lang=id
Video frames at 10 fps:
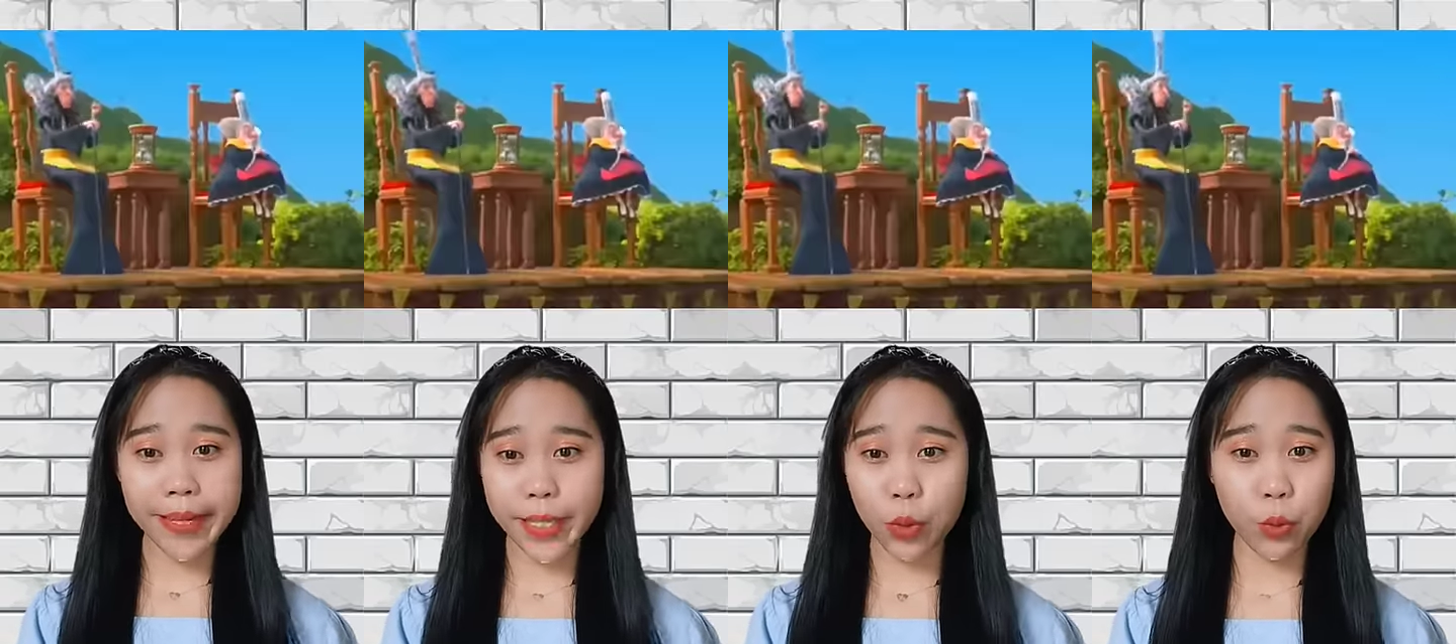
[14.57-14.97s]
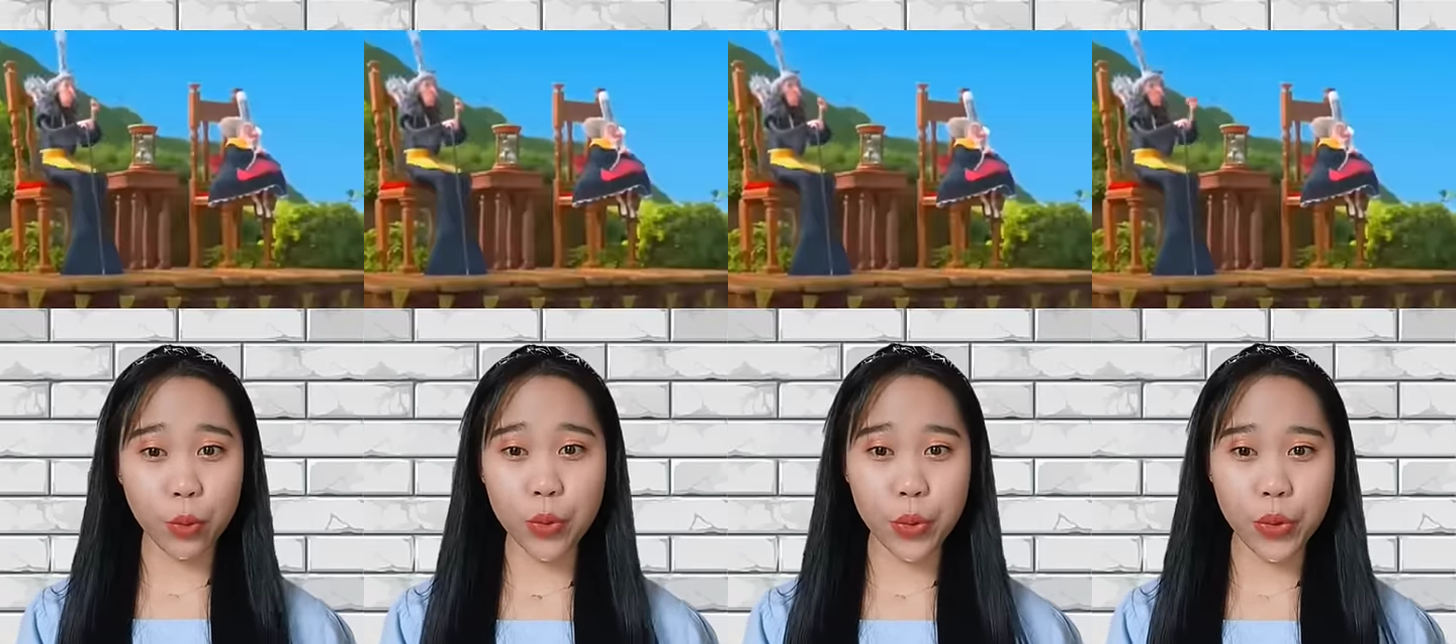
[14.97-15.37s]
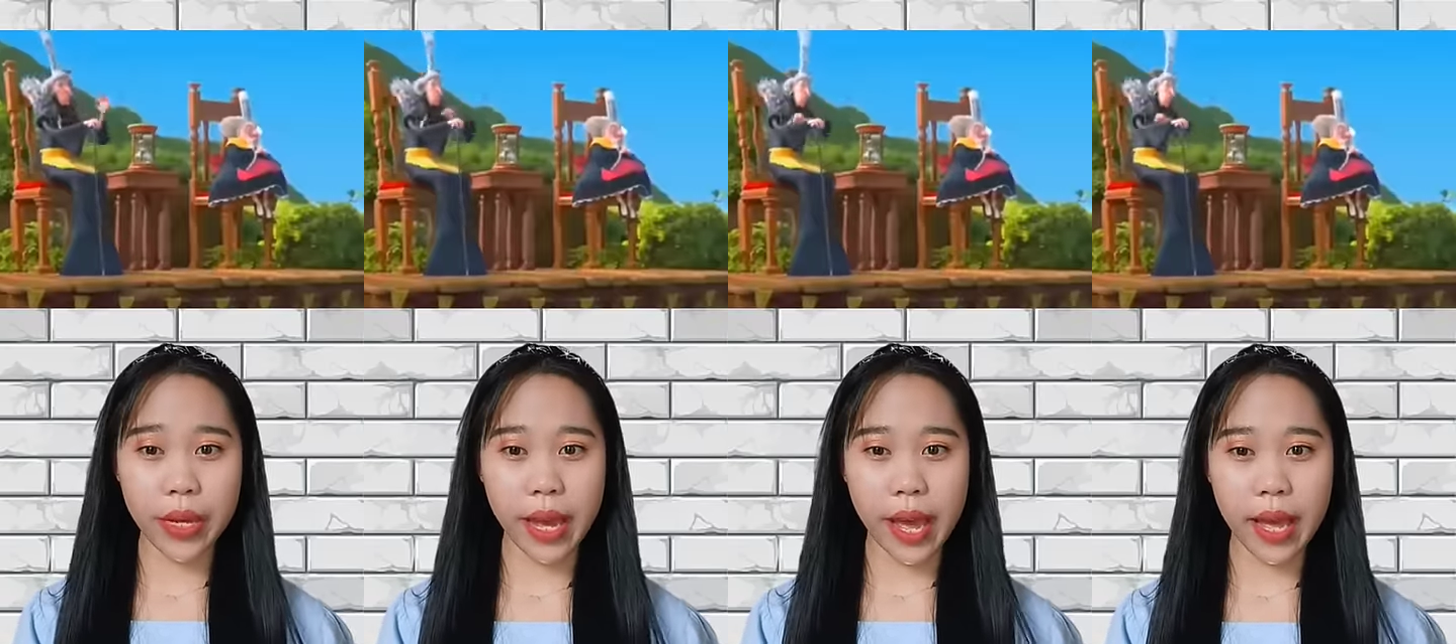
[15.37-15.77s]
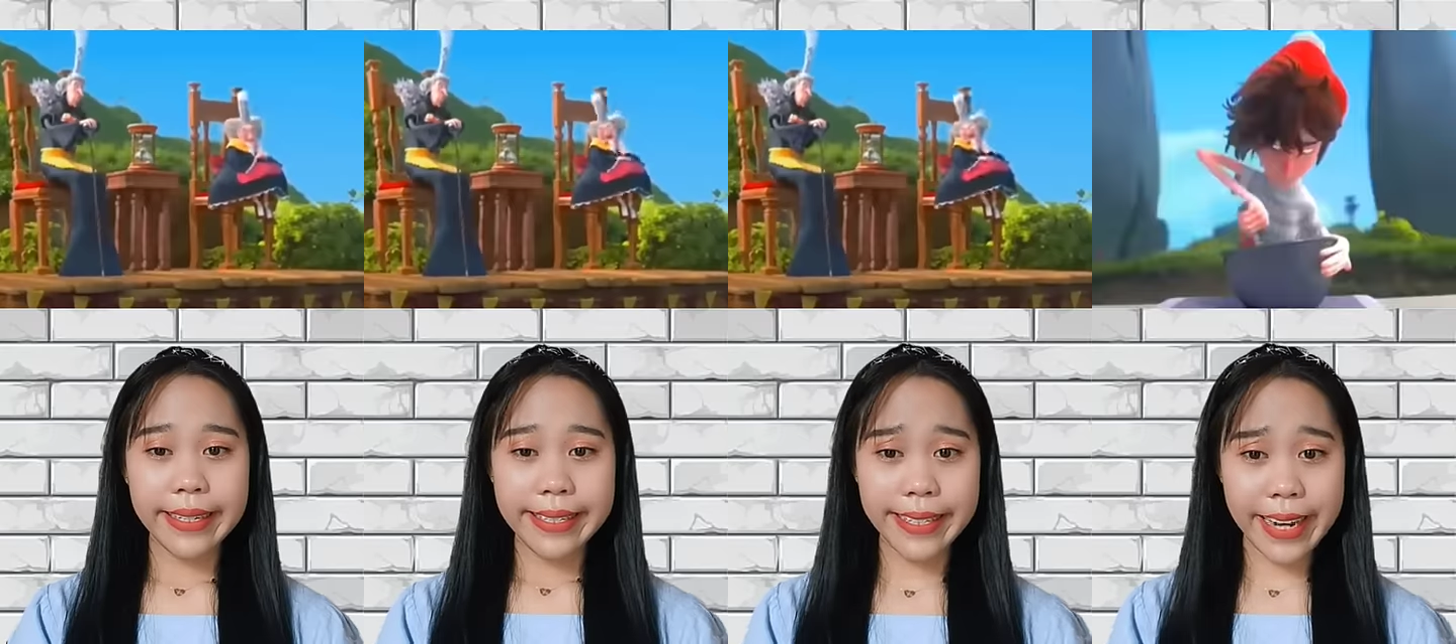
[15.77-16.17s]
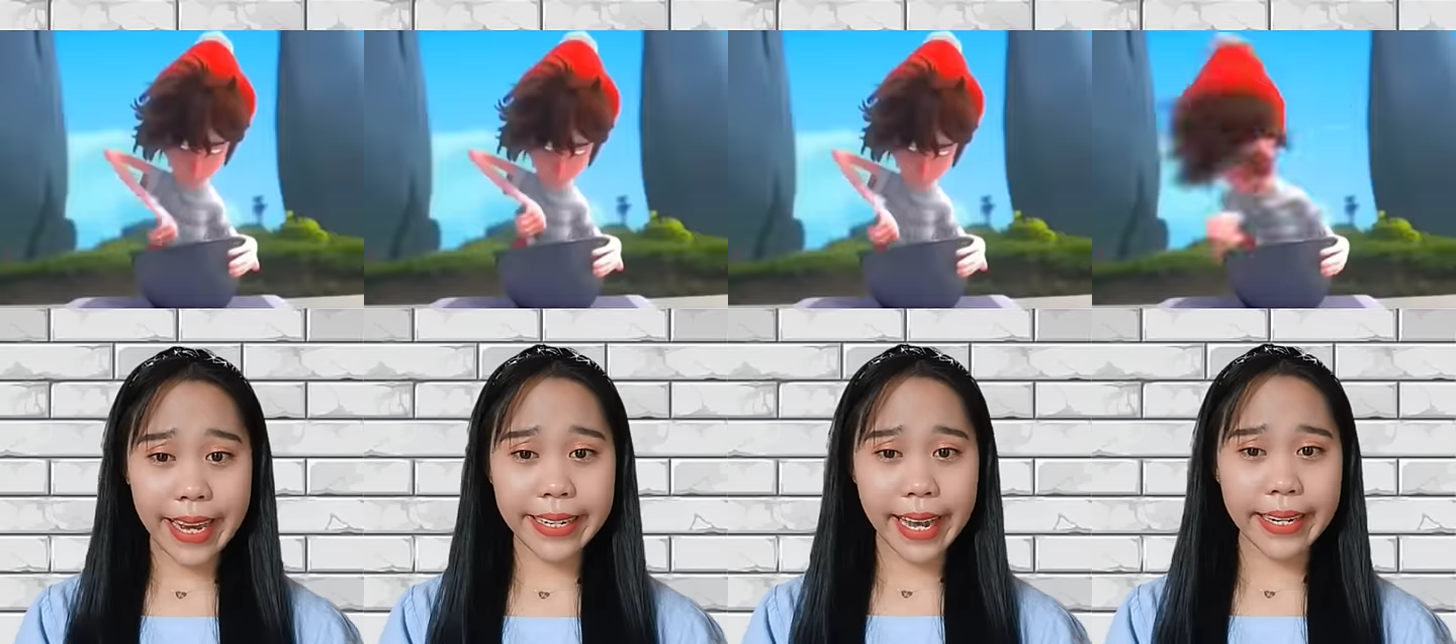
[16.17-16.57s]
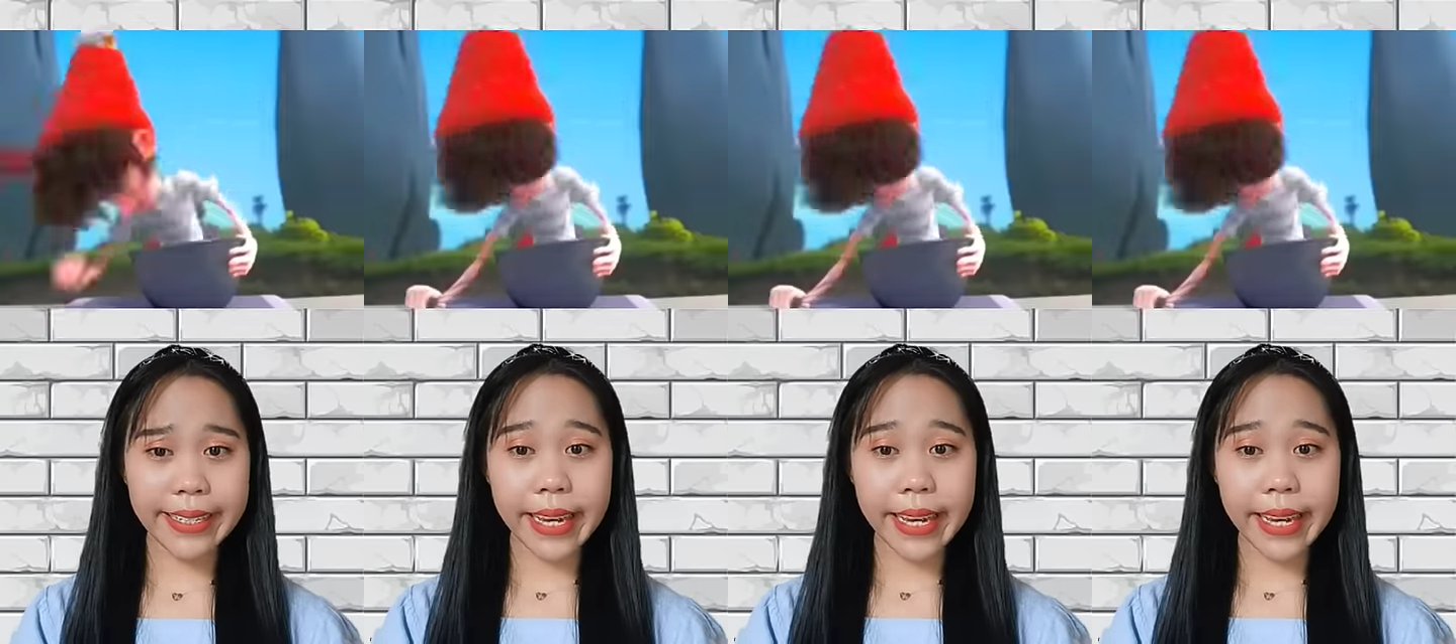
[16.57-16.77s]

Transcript: di seluruh dunia. Sedangkan